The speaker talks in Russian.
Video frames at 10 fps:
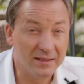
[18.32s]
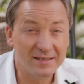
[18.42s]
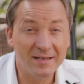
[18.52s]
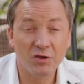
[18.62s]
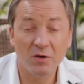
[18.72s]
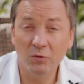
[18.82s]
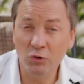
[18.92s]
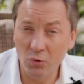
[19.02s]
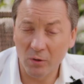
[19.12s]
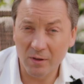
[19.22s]
Это
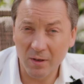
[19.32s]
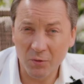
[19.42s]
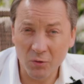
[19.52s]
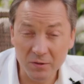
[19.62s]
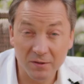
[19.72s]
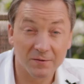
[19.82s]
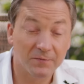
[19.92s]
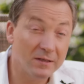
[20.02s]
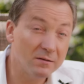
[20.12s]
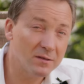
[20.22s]
слишком дорого обходится
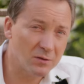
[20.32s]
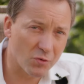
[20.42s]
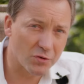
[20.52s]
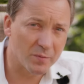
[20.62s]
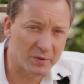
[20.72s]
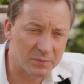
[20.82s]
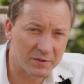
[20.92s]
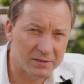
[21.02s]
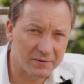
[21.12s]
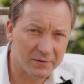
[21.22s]
в долгосрочной
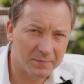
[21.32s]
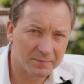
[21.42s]
перспективе.